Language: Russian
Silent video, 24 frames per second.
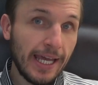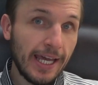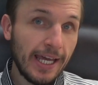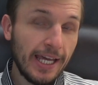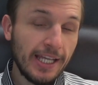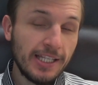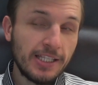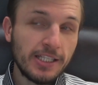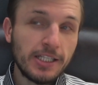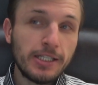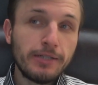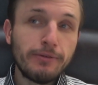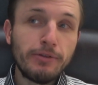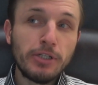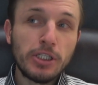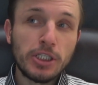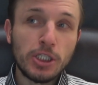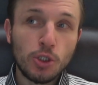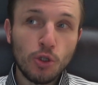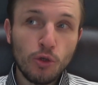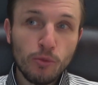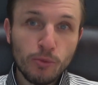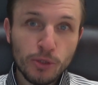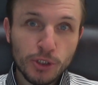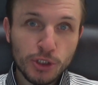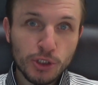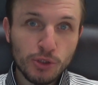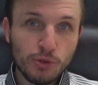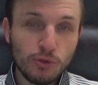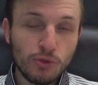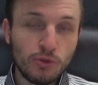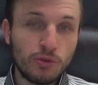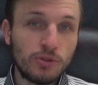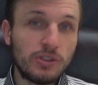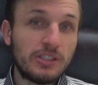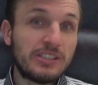Это говорит о том,
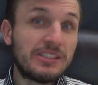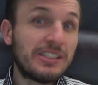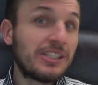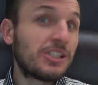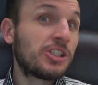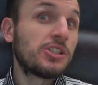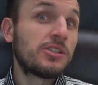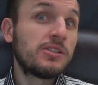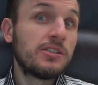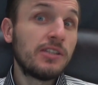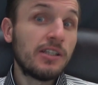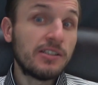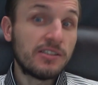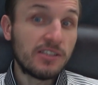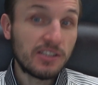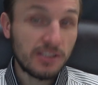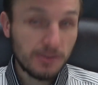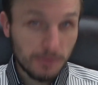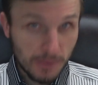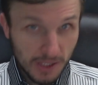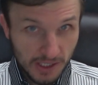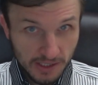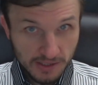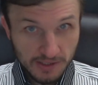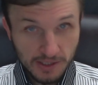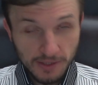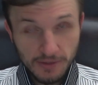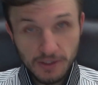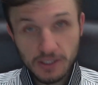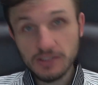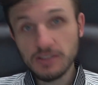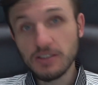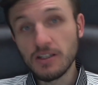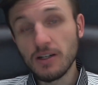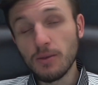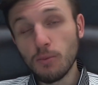что за 16 месяцев я
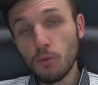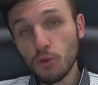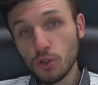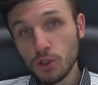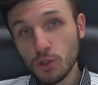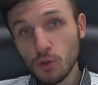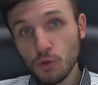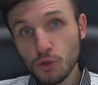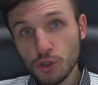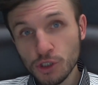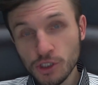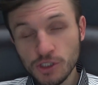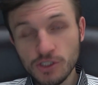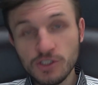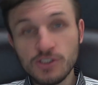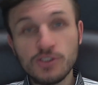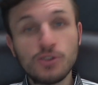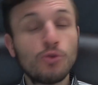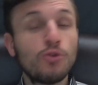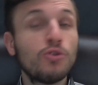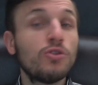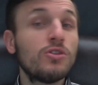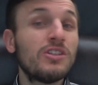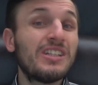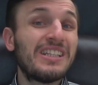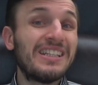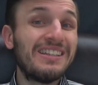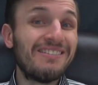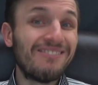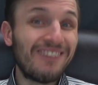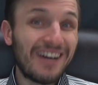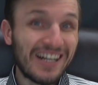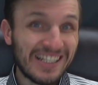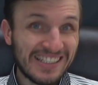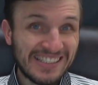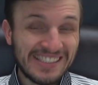заработал уже
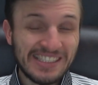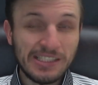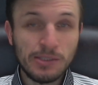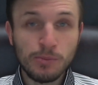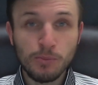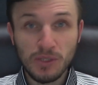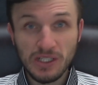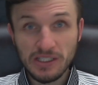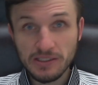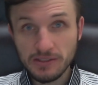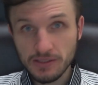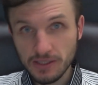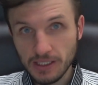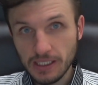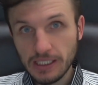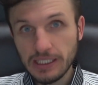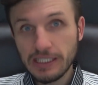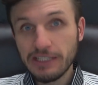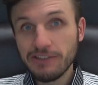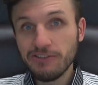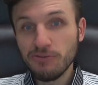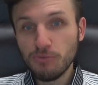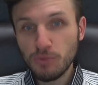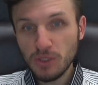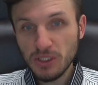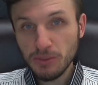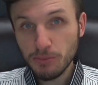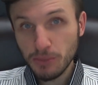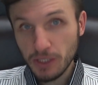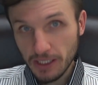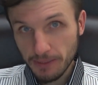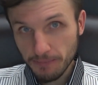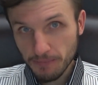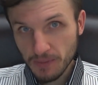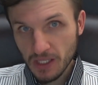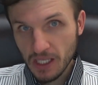120%
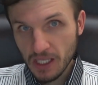прибыли.